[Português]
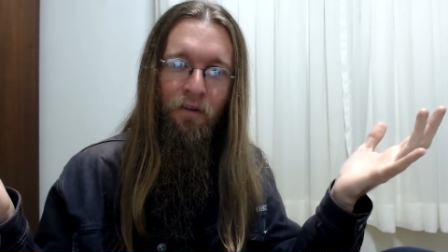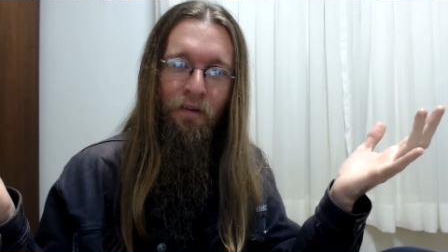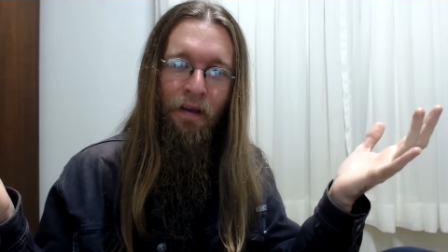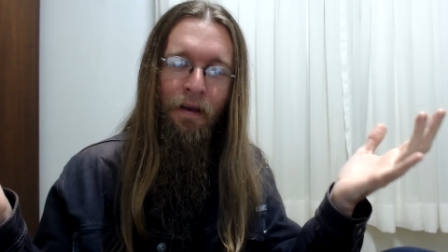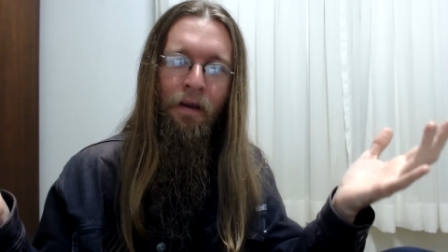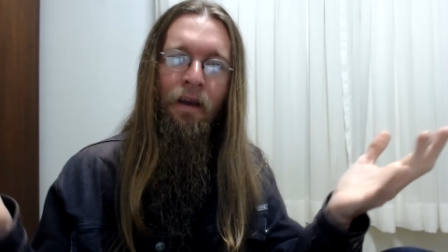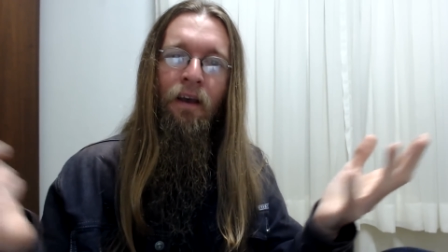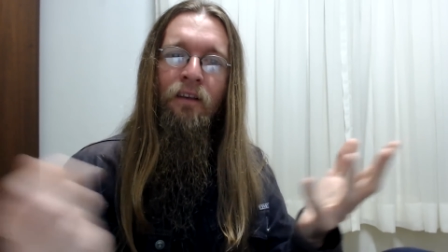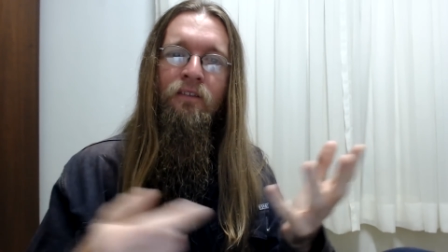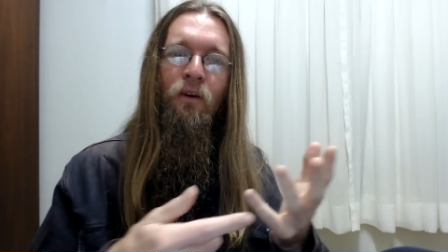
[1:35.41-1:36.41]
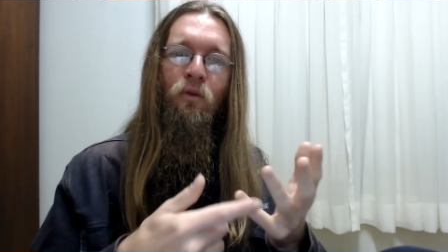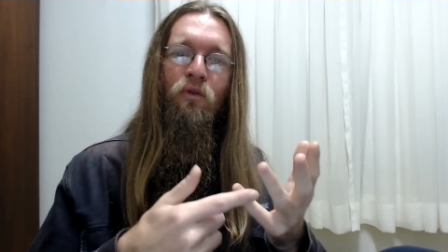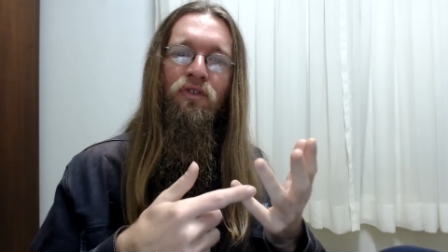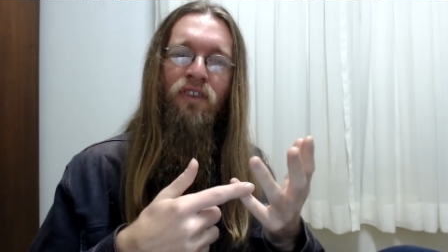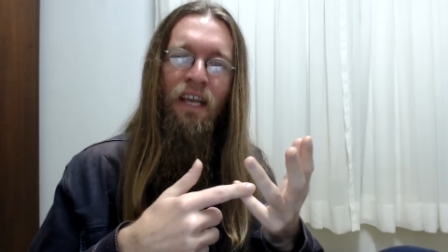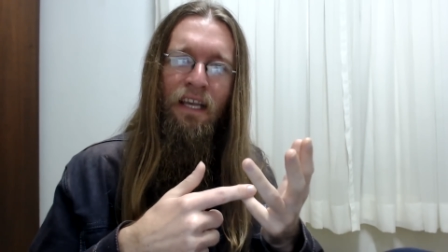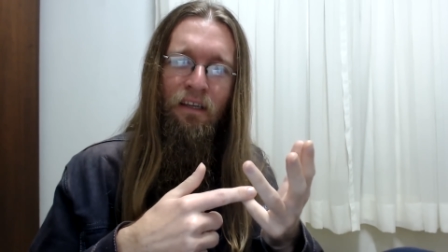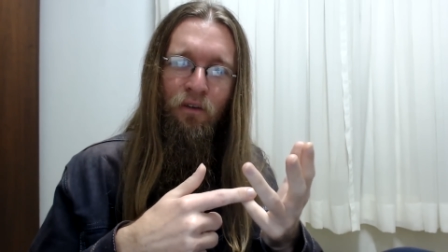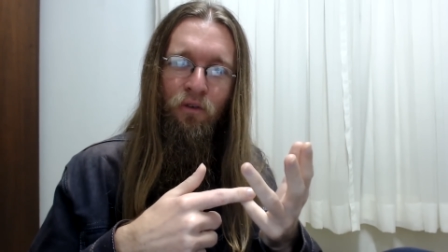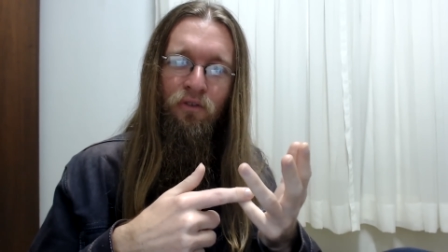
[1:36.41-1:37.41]
Né? São os
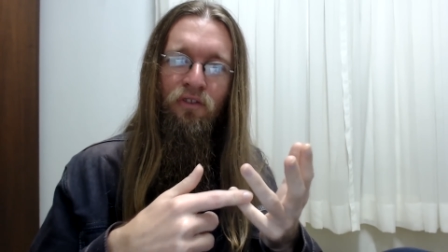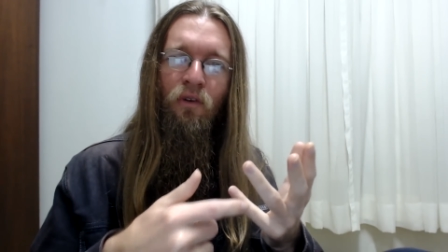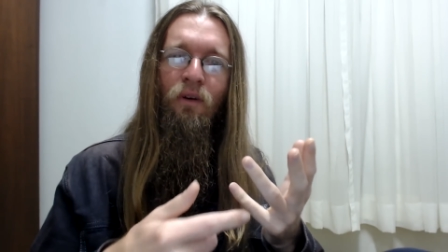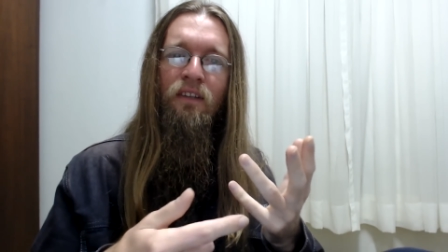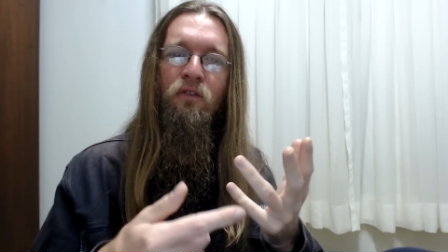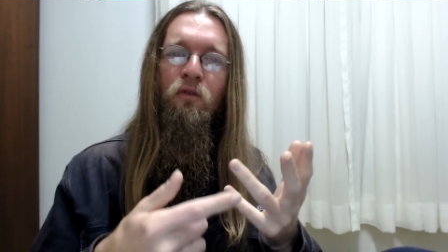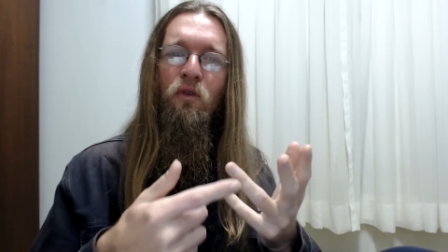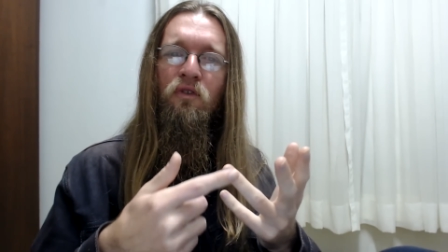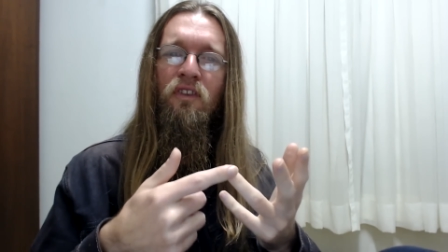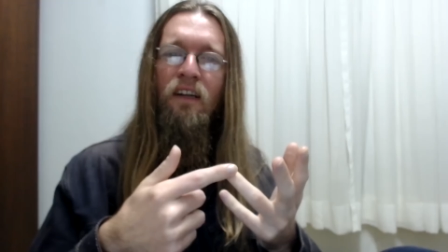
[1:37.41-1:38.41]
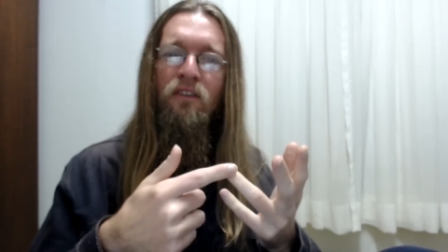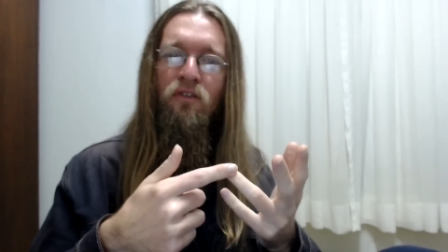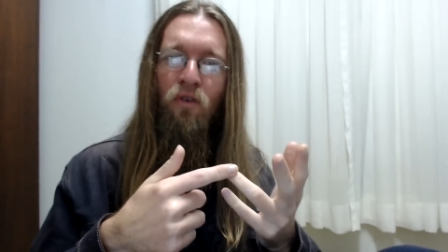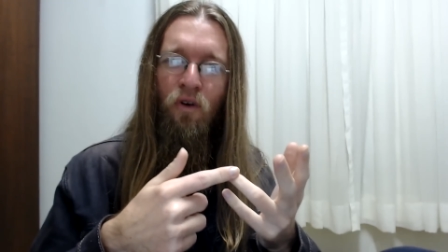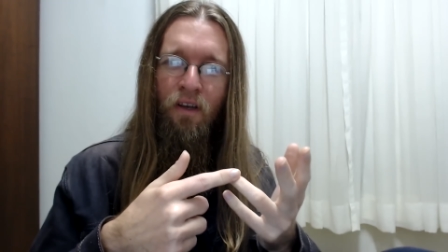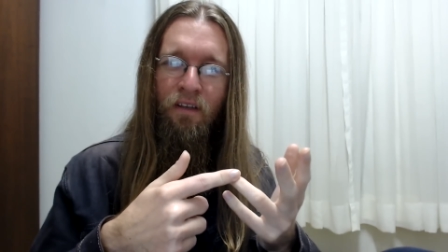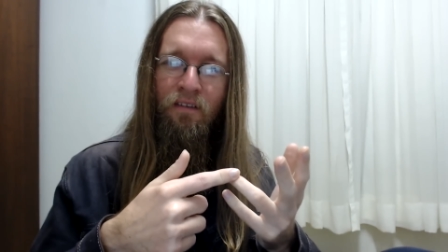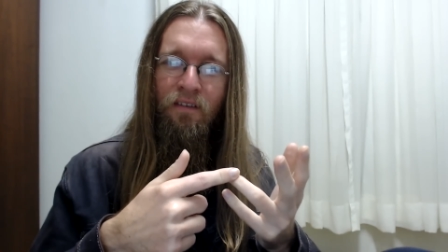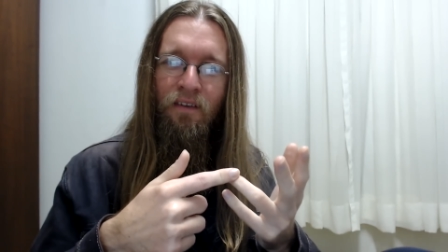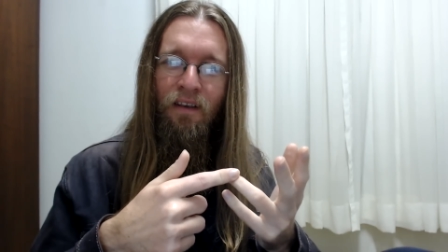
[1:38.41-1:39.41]
erros, são as
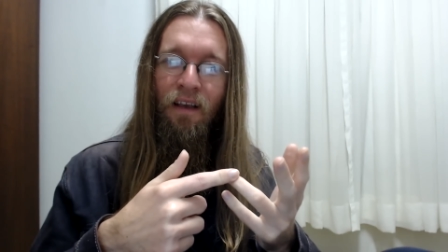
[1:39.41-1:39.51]
frustrações,